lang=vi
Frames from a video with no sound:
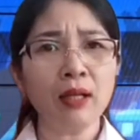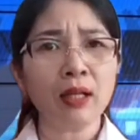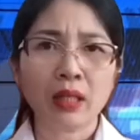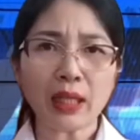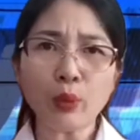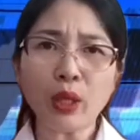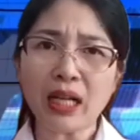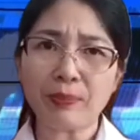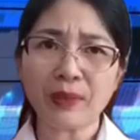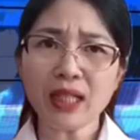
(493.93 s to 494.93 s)
cái quyền
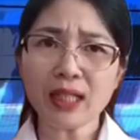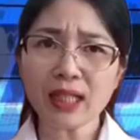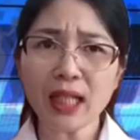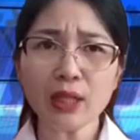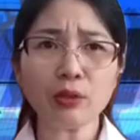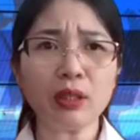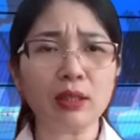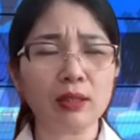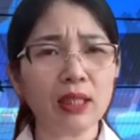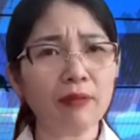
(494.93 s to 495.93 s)
làm tay sai cho thực
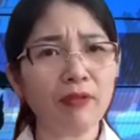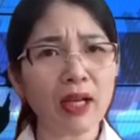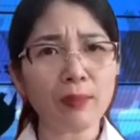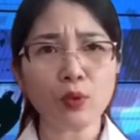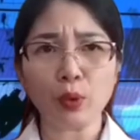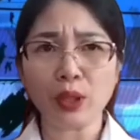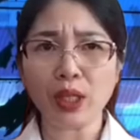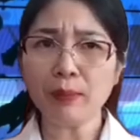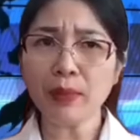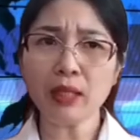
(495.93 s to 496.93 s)
dân Pháp rồi
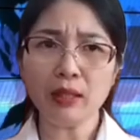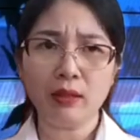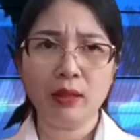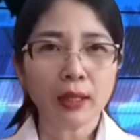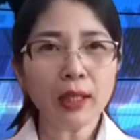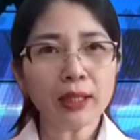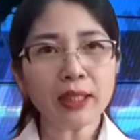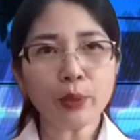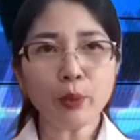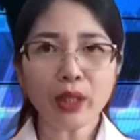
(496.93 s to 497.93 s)
đến Mỹ. Thời
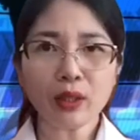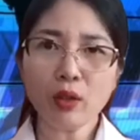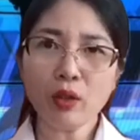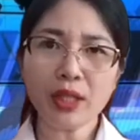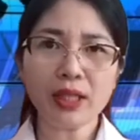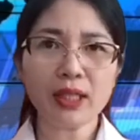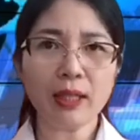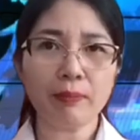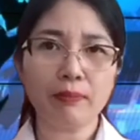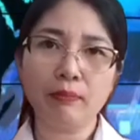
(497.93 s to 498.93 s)
chính quyền Ngô Đình
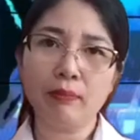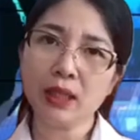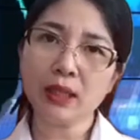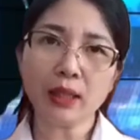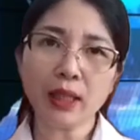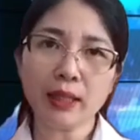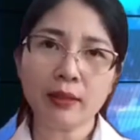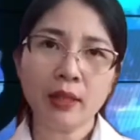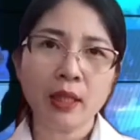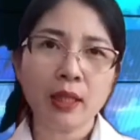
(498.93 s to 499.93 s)
Diệm mới dựng lên,
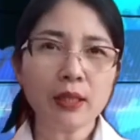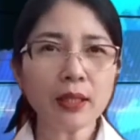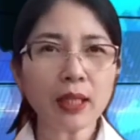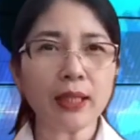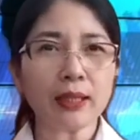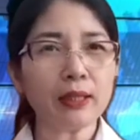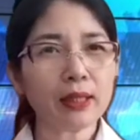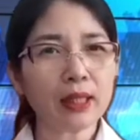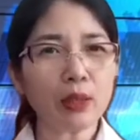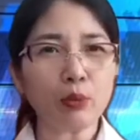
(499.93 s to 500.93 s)
những kẻ chức
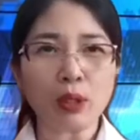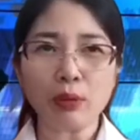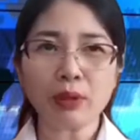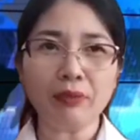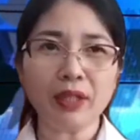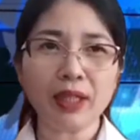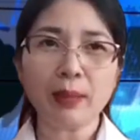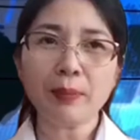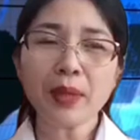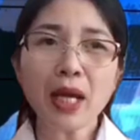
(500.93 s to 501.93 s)
sắc của công giáo Việt
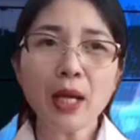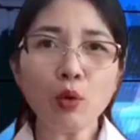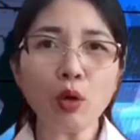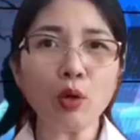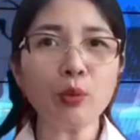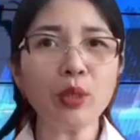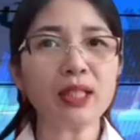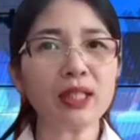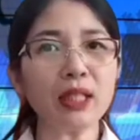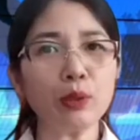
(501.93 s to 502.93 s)
Nam đều có quyền
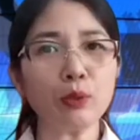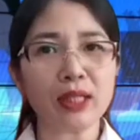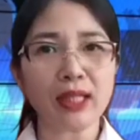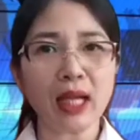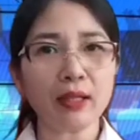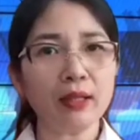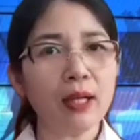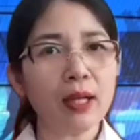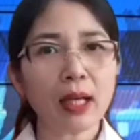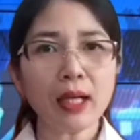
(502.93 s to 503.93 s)
sinh quyền sát,
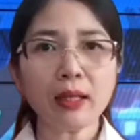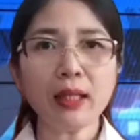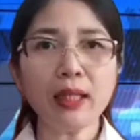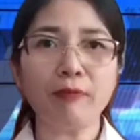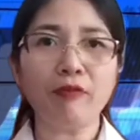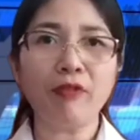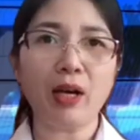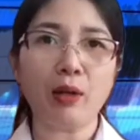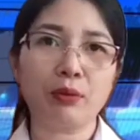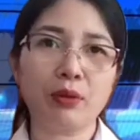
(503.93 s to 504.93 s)
can thiệp
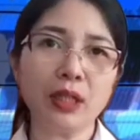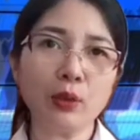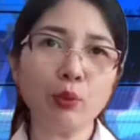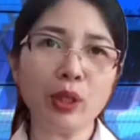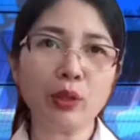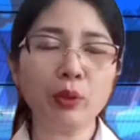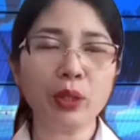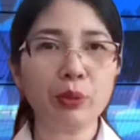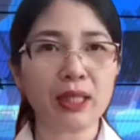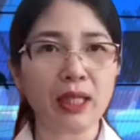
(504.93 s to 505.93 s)
vào chính quyền ngụy
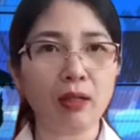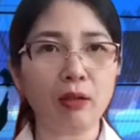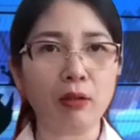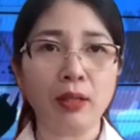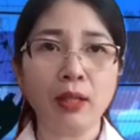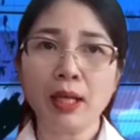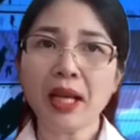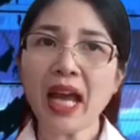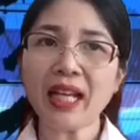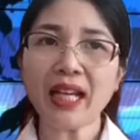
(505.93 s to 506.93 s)
quyền Sài Gòn,
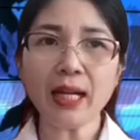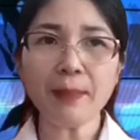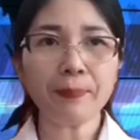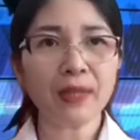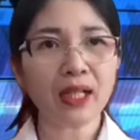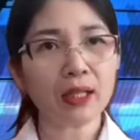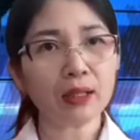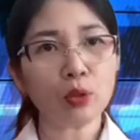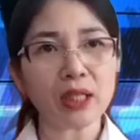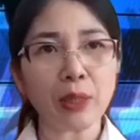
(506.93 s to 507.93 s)
đàn áp
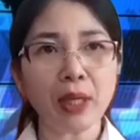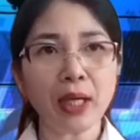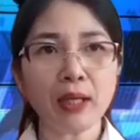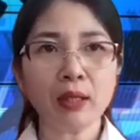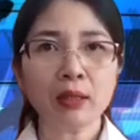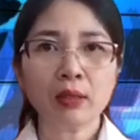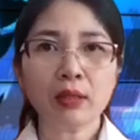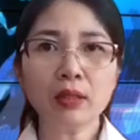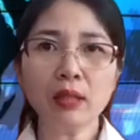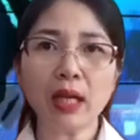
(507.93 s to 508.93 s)
các tôn giáo khác
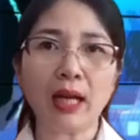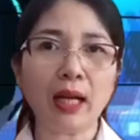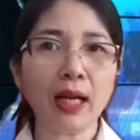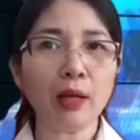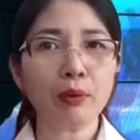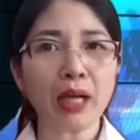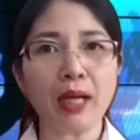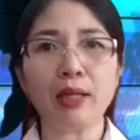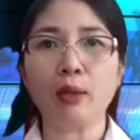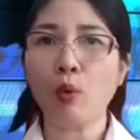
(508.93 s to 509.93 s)
như là Cao
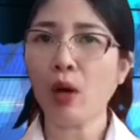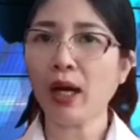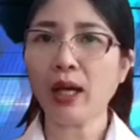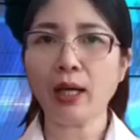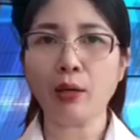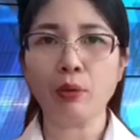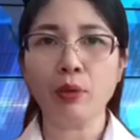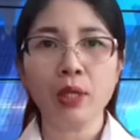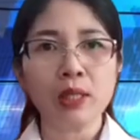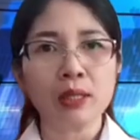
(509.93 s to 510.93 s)
Đài, Hòa Hảo,
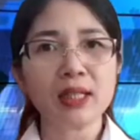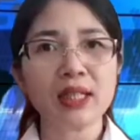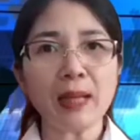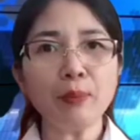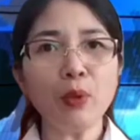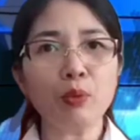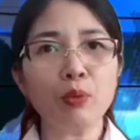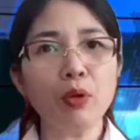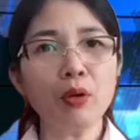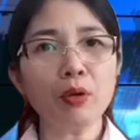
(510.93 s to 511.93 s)
Giám mục
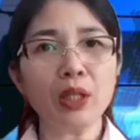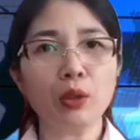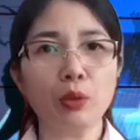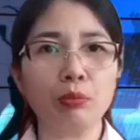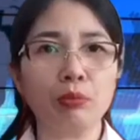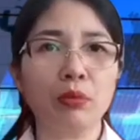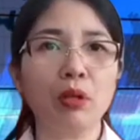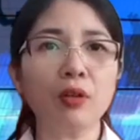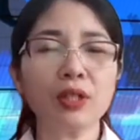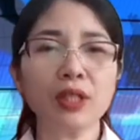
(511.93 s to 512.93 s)
Ngô Đình Thục,
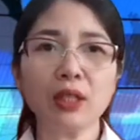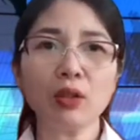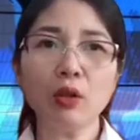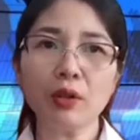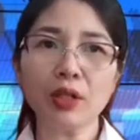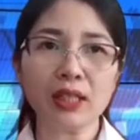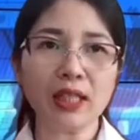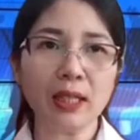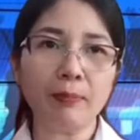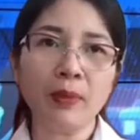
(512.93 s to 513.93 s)
con chiên Ngô Đình
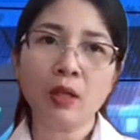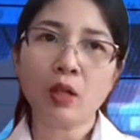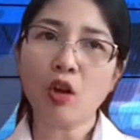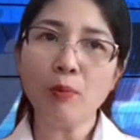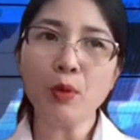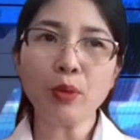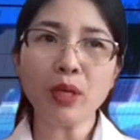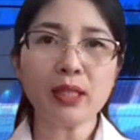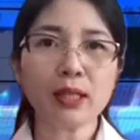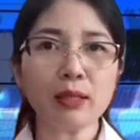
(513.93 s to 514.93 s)
Diệm có mối quan
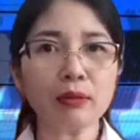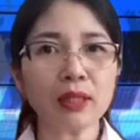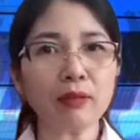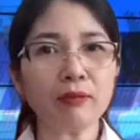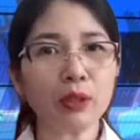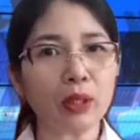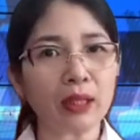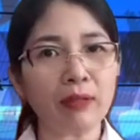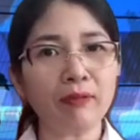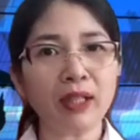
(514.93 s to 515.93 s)
hệ sâu sắc với Tòa
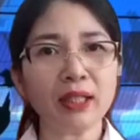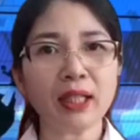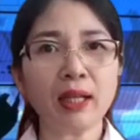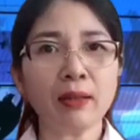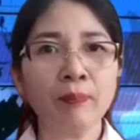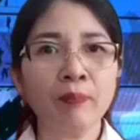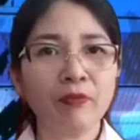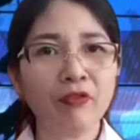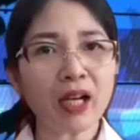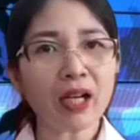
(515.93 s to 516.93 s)
Thánh Vatican
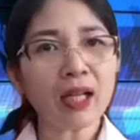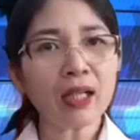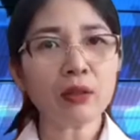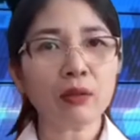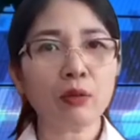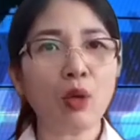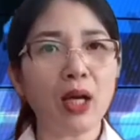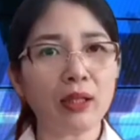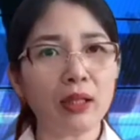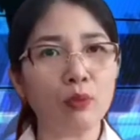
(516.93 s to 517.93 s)
và các
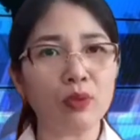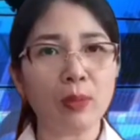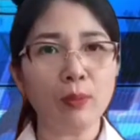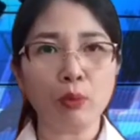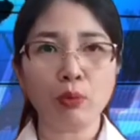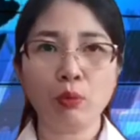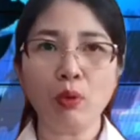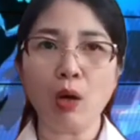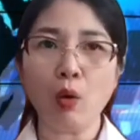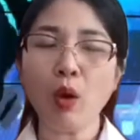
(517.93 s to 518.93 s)
tòa tổng giám mục
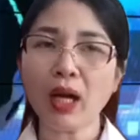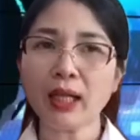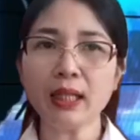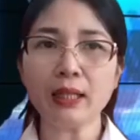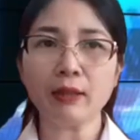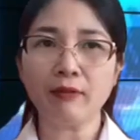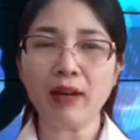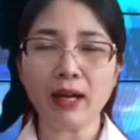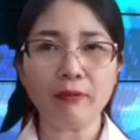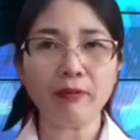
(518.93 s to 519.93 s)
của Hoa Kỳ
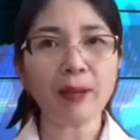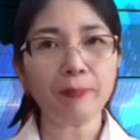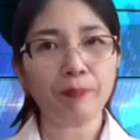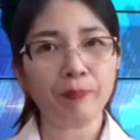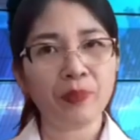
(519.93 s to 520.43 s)
và Pháp